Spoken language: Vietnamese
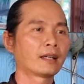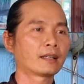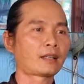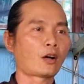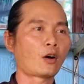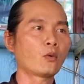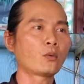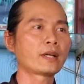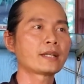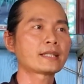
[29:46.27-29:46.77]

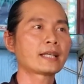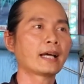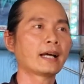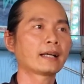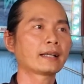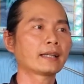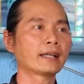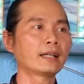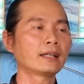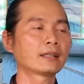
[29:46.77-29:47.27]
Tổ Quy
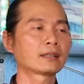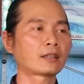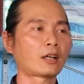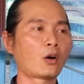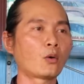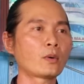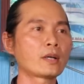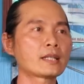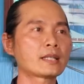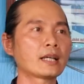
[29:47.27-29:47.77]
Sơn chứ,
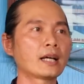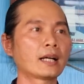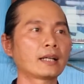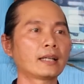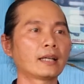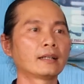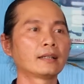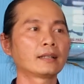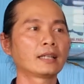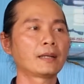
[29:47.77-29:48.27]
Tổ Quy
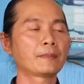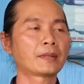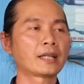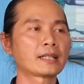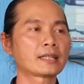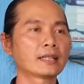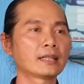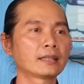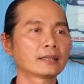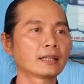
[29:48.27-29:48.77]
Sơn và Hương Nghiêm
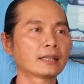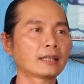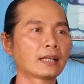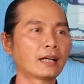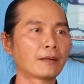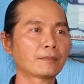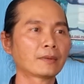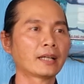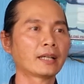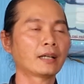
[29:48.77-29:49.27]
thiền sư, tức
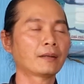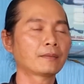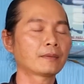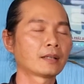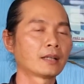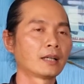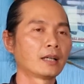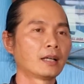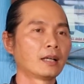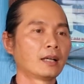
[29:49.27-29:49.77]
là ông này ông,
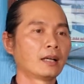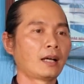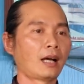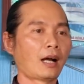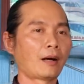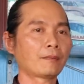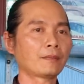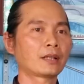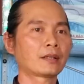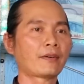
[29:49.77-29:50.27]

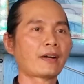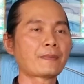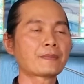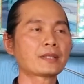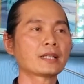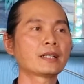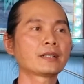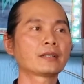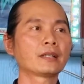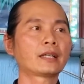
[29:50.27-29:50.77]
ông là pháp
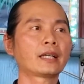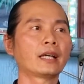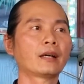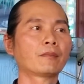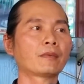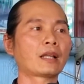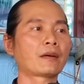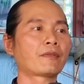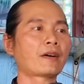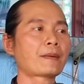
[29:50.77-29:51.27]
sư, trước kia
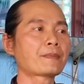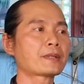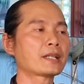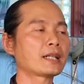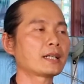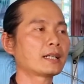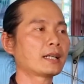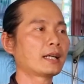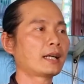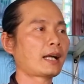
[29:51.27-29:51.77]
ông là pháp
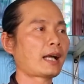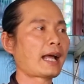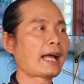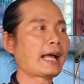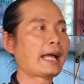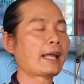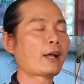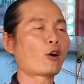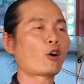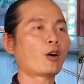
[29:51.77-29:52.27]
sư đó.
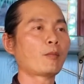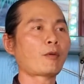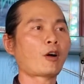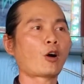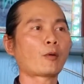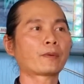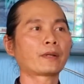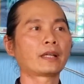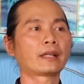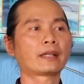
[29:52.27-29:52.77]
Ai hỏi
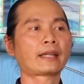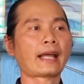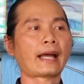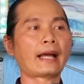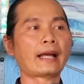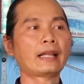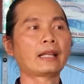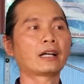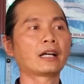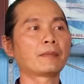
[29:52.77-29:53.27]
một thì
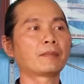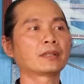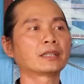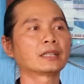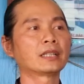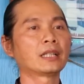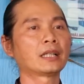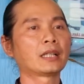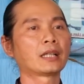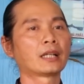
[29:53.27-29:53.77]
trả lời
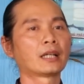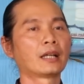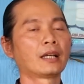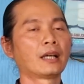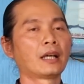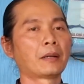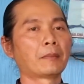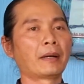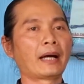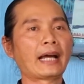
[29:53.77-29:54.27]
mười
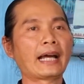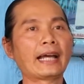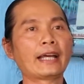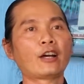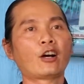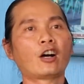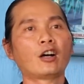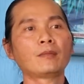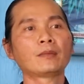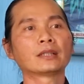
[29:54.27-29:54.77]
mà
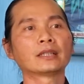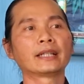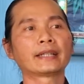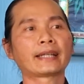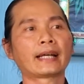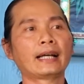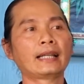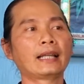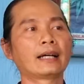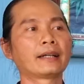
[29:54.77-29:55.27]
ai hỏi mười
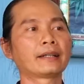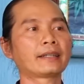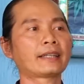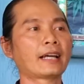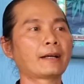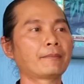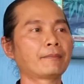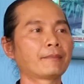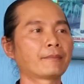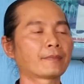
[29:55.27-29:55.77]
trả lời một
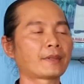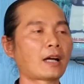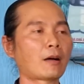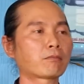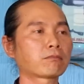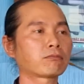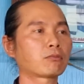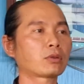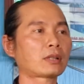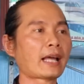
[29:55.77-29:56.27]
trăm,
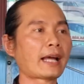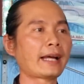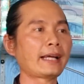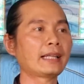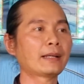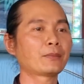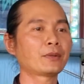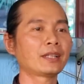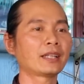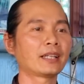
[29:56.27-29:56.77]
thông
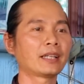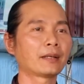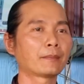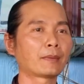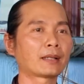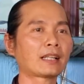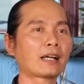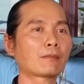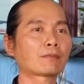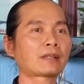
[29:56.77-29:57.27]
thái lắm quý vị,
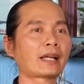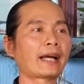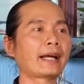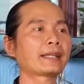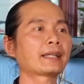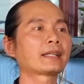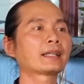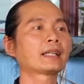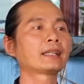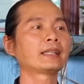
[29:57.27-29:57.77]
mà thông
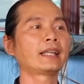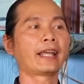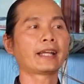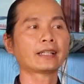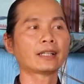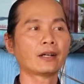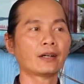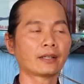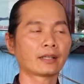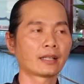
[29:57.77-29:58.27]
thái trên kinh
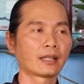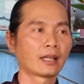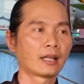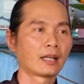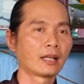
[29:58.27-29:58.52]
điển thôi.